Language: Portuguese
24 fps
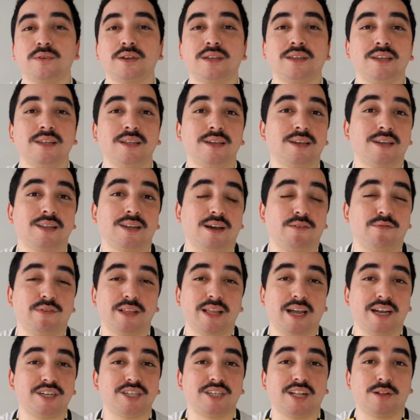que, que na
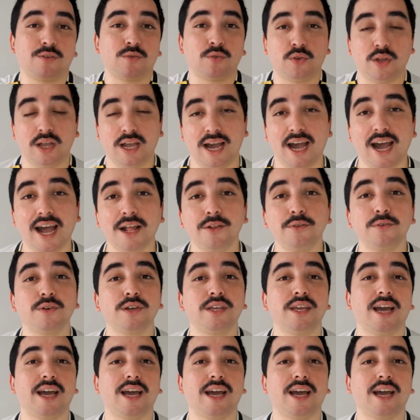verdade está tudo errado,